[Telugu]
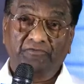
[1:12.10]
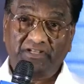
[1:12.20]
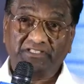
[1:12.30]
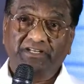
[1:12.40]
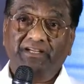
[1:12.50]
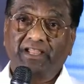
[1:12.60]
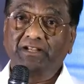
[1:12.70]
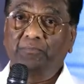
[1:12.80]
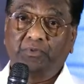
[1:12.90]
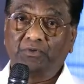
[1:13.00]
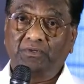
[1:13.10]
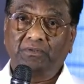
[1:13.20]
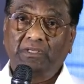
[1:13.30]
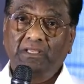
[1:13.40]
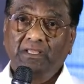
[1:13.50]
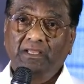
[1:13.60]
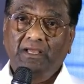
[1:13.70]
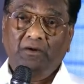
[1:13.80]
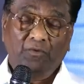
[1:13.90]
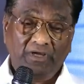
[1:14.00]
ఫ్రస్ట్రేట్ అయినప్పుడు
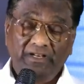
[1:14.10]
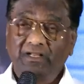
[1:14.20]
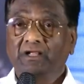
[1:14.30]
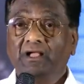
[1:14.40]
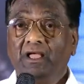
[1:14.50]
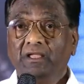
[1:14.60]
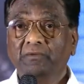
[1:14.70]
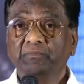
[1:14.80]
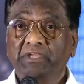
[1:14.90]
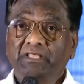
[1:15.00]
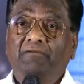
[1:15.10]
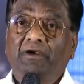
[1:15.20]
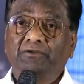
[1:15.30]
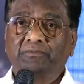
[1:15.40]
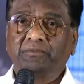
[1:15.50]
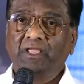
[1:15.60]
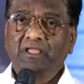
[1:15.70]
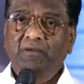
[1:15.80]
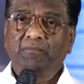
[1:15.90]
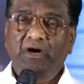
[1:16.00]
ఒక రకంగా బీదవాడు
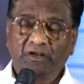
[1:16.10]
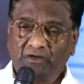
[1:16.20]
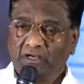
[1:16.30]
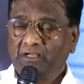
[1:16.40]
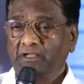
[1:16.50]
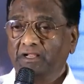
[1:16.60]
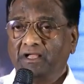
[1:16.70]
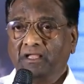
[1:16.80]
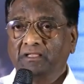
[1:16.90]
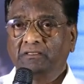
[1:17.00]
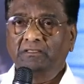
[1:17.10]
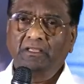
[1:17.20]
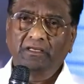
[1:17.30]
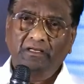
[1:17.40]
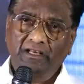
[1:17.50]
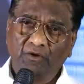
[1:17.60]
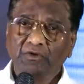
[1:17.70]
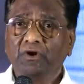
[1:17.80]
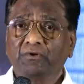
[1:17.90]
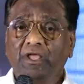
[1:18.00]
మరొక రకంగా
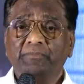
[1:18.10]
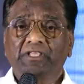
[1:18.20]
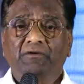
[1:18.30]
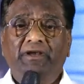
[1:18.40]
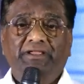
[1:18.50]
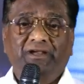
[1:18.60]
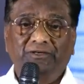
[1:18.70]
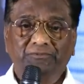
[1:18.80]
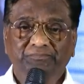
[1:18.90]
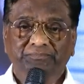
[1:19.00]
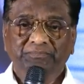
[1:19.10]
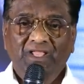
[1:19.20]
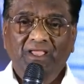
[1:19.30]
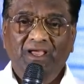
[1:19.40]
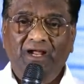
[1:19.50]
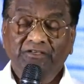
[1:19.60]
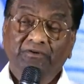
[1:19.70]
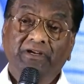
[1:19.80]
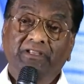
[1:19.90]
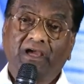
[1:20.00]
లవ్లో కూడా బీదవాడయ్యాడు
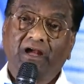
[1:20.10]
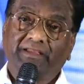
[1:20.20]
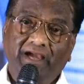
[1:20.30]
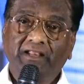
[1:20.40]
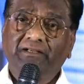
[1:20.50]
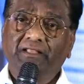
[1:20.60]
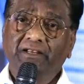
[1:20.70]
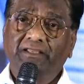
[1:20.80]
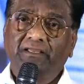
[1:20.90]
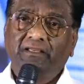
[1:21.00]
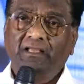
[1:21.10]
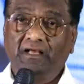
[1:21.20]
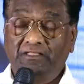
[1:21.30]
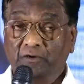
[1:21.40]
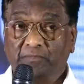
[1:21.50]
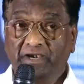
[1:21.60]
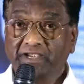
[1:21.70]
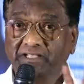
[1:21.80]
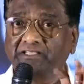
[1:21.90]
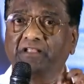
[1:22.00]
అటువంటి ఆ క్యారెక్టర్ని అతను
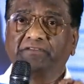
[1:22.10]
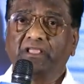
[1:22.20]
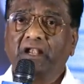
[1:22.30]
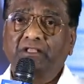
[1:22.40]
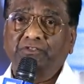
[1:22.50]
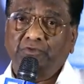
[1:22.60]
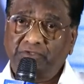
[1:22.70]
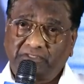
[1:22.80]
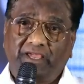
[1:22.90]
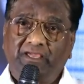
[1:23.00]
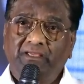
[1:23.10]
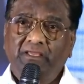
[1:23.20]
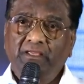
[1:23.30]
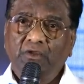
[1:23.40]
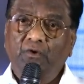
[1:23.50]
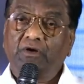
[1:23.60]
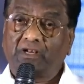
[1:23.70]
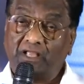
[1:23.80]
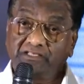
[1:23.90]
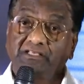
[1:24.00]
పండించిన విధానం చూస్తే ఒక
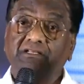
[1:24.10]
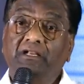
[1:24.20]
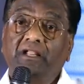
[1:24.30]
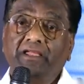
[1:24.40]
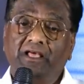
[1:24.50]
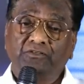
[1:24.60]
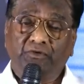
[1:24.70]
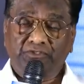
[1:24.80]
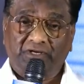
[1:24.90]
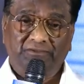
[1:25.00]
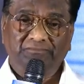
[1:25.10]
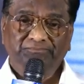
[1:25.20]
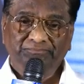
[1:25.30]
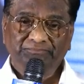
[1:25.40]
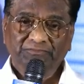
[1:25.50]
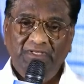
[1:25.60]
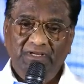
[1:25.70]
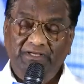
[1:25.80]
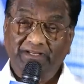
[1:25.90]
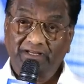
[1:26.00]
రాజేష్ కన్నా యాదకొచ్చాడు వచ్చాడు
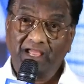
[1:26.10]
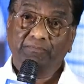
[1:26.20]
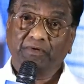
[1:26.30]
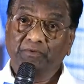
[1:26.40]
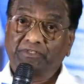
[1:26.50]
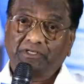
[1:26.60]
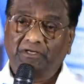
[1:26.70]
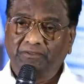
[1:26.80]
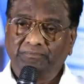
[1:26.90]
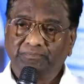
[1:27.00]
అంటే జ్ఞాపకం వచ్చాడు